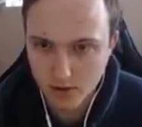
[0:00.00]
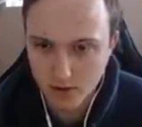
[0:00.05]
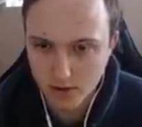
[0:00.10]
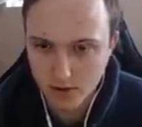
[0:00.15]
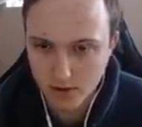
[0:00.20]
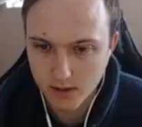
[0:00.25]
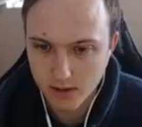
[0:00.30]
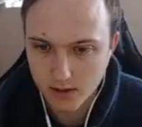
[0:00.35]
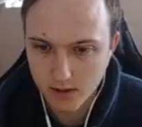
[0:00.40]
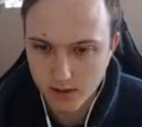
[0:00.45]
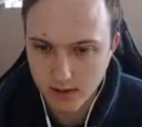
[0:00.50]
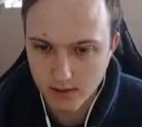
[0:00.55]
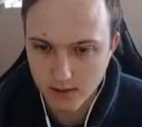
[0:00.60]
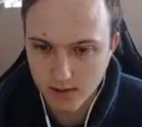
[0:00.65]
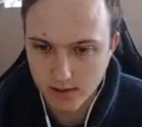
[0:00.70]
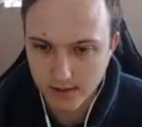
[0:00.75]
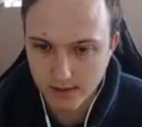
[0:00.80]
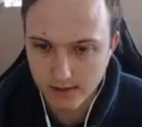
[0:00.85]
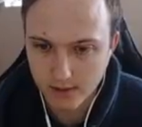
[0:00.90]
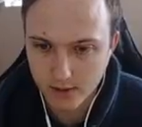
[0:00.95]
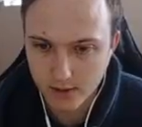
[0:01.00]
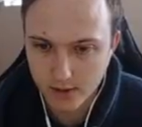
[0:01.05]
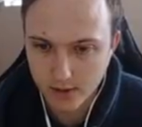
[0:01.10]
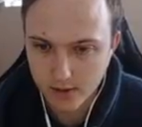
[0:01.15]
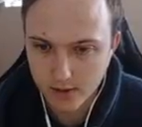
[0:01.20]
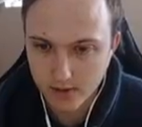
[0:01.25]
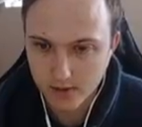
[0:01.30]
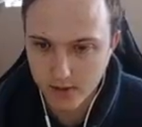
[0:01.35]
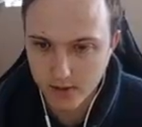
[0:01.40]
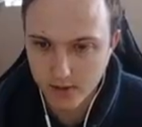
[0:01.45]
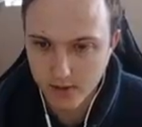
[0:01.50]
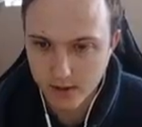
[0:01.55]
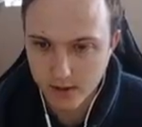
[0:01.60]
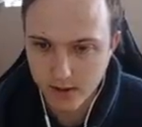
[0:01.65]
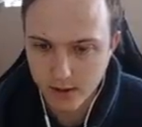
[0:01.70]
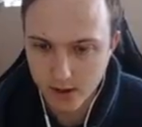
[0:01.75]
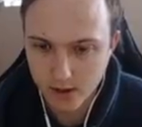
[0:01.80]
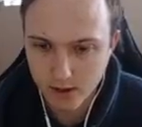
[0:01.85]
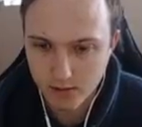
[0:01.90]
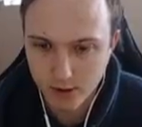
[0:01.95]
где оставалось вроде, если я
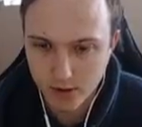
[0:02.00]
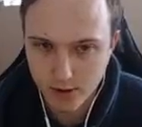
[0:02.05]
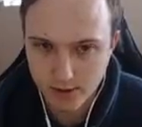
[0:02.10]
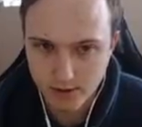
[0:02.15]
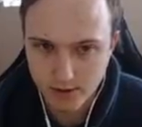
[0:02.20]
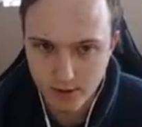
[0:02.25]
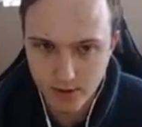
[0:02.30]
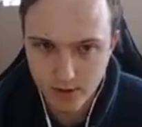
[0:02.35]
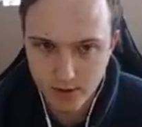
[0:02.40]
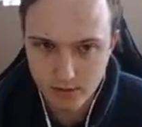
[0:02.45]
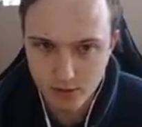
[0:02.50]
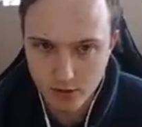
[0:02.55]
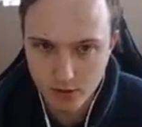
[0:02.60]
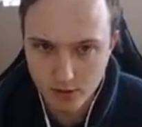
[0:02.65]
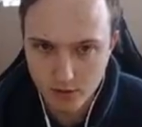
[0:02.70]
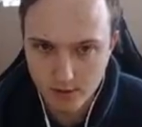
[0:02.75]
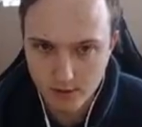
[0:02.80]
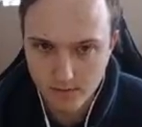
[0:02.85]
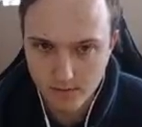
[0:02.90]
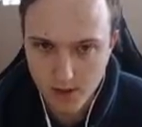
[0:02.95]
не ошибаюсь, 8 минут.